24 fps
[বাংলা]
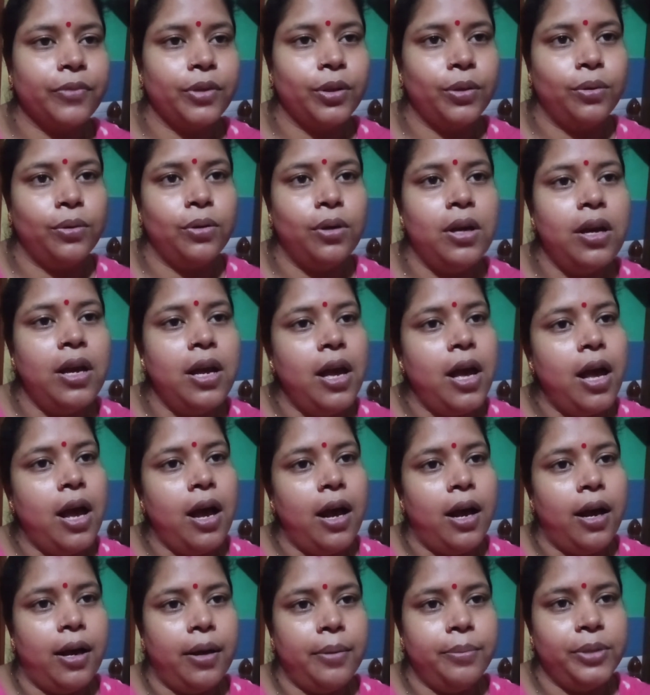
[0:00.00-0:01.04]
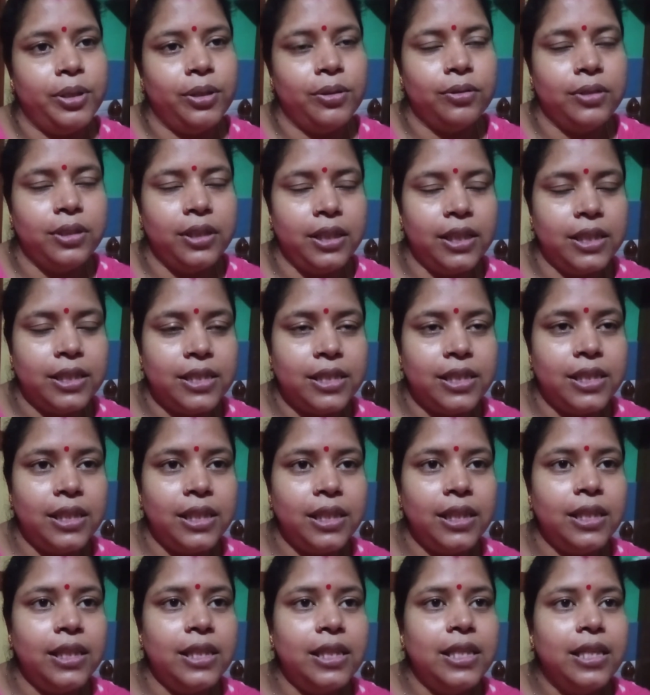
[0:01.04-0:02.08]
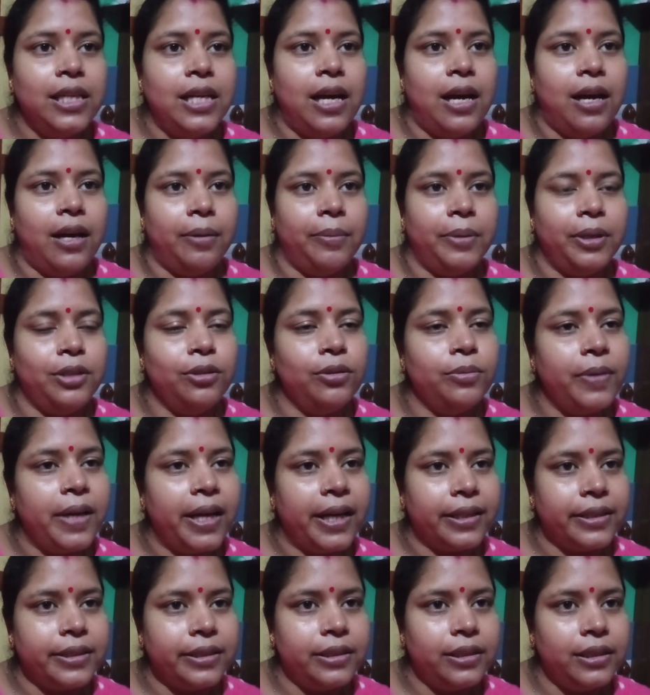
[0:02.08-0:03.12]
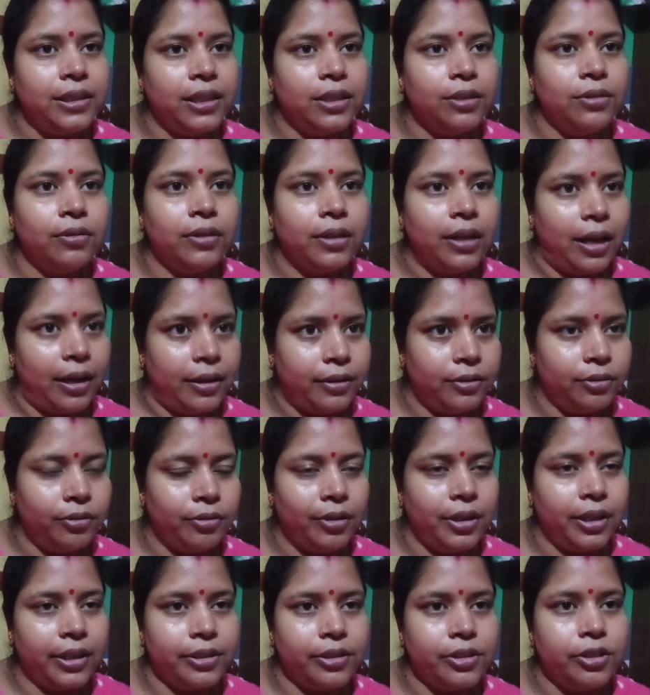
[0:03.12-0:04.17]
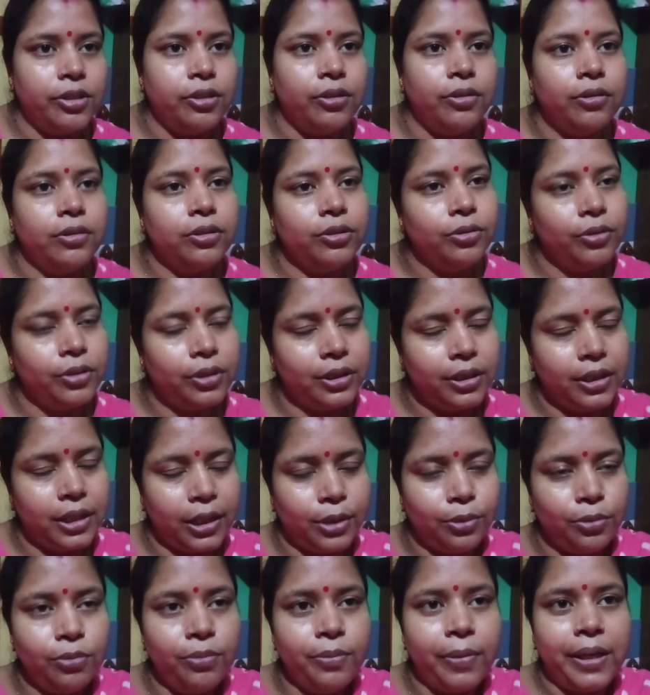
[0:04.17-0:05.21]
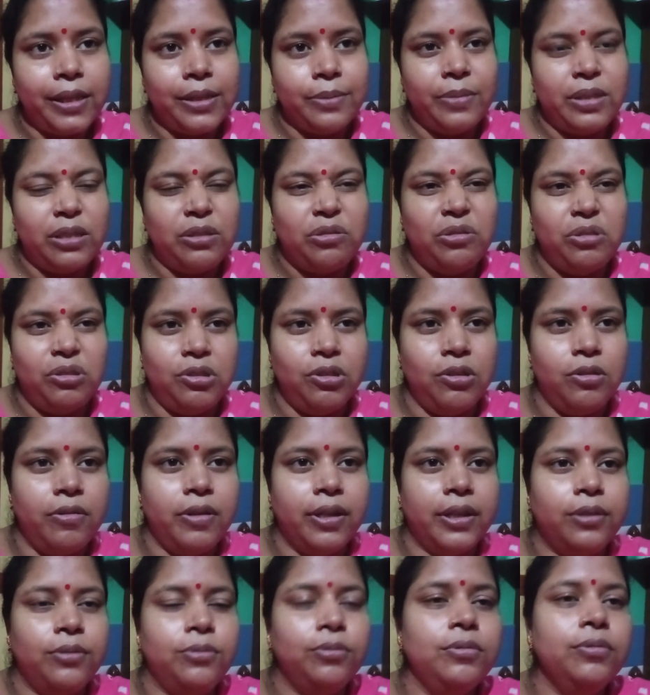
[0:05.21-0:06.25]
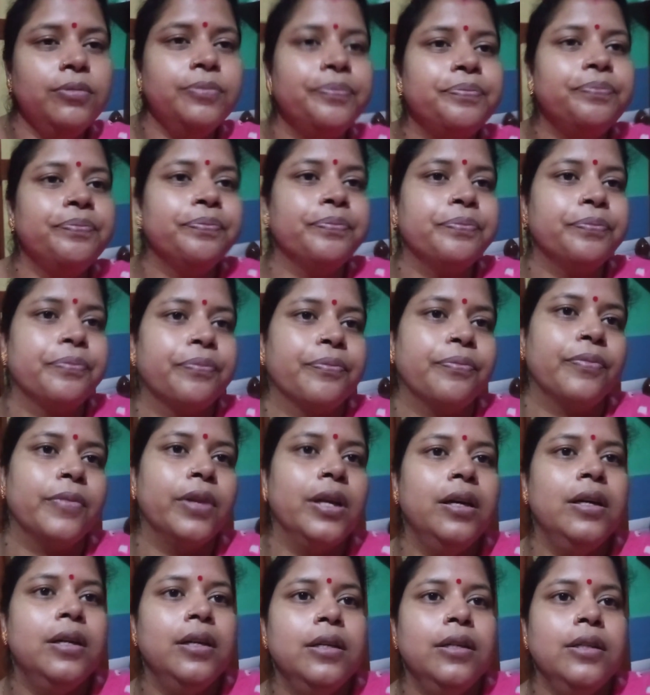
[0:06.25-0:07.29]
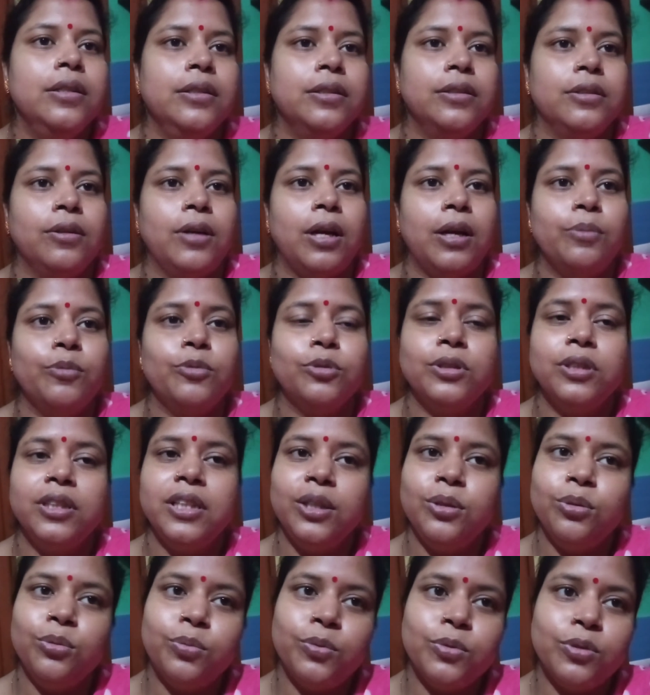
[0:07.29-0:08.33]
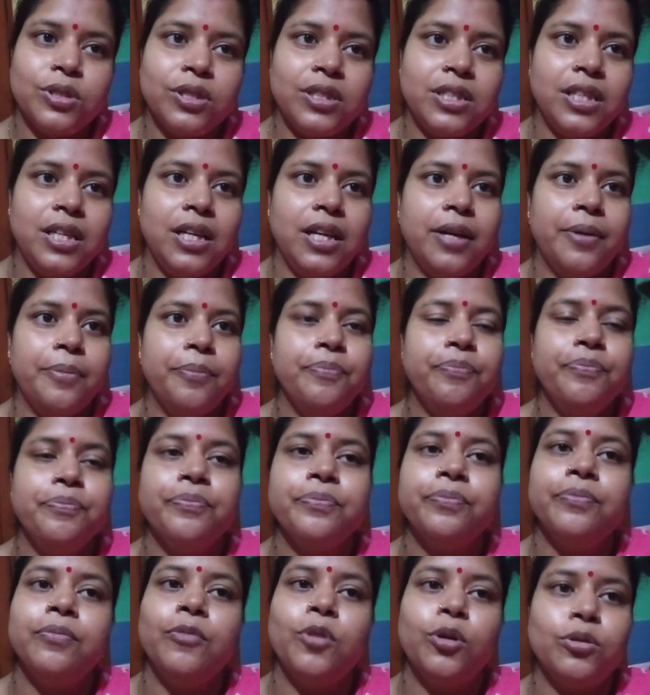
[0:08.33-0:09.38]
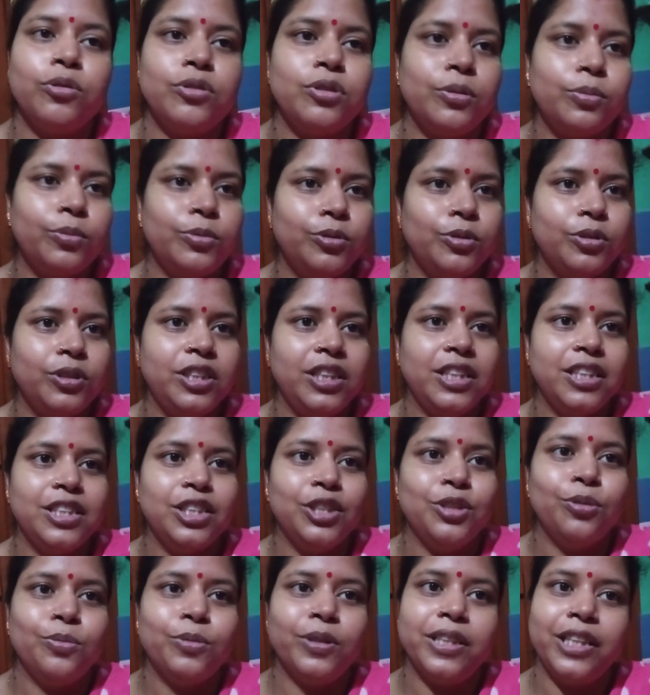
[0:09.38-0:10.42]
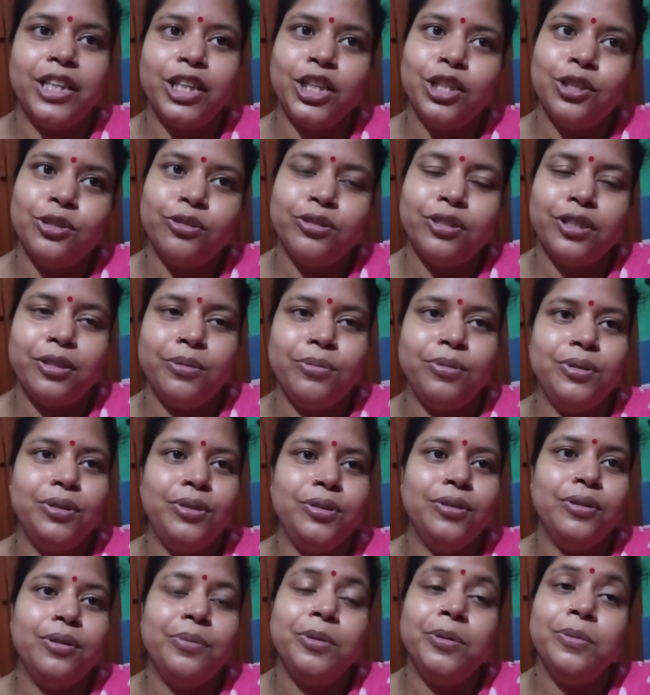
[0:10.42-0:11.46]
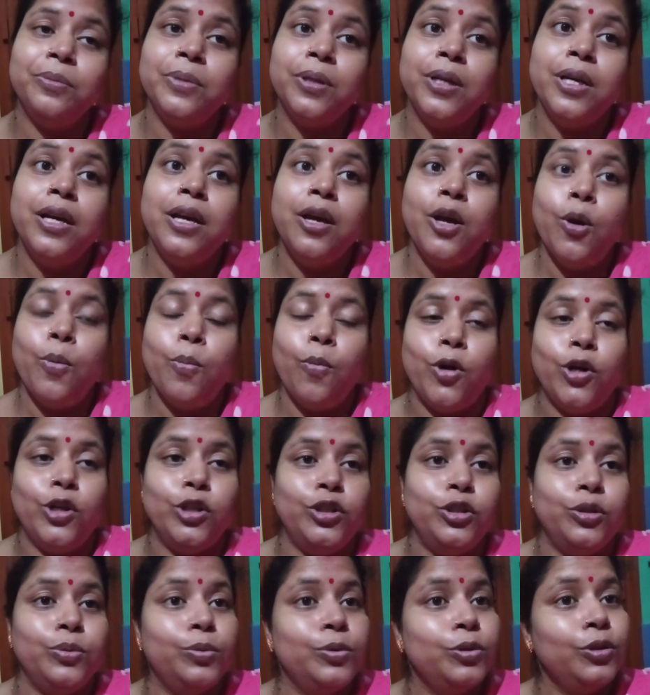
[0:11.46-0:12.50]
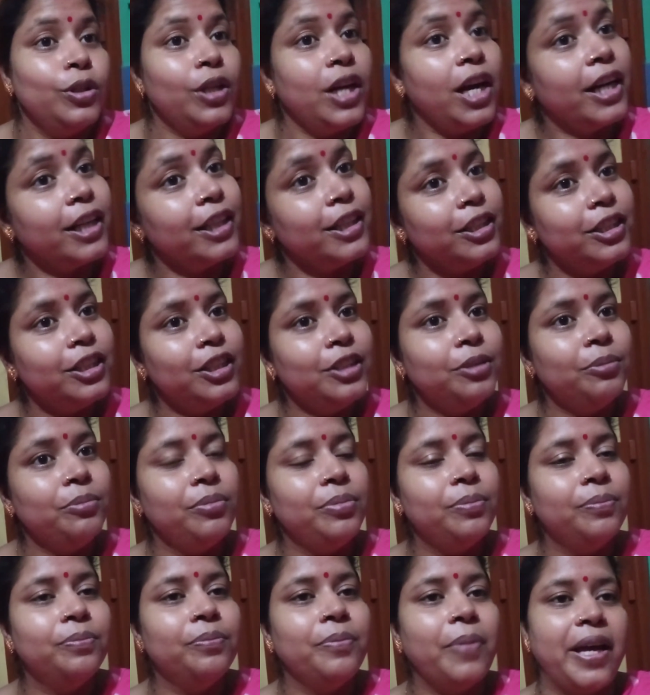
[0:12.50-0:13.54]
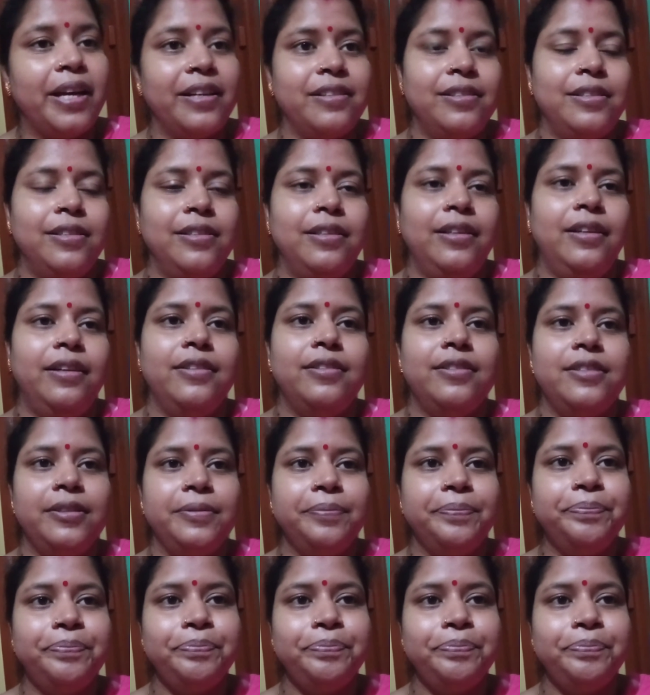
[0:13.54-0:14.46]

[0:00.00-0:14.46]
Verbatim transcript: তো আমিও নিয়েছি আমি কিন্তু ভ্যাকসিন নিয়ে একটু ক্লান্ত লাগছিল শরীরটা একটু ম্যাচ ম্যাচ করছিল একটু তার মধ্যেই উপোস ছিলাম মনসা পুজো দিয়েছি তোমরা দেখেছো সেই ভিডিও আমি মনসা পুজোর আগের দিন ভ্যাকসিন নিয়েছি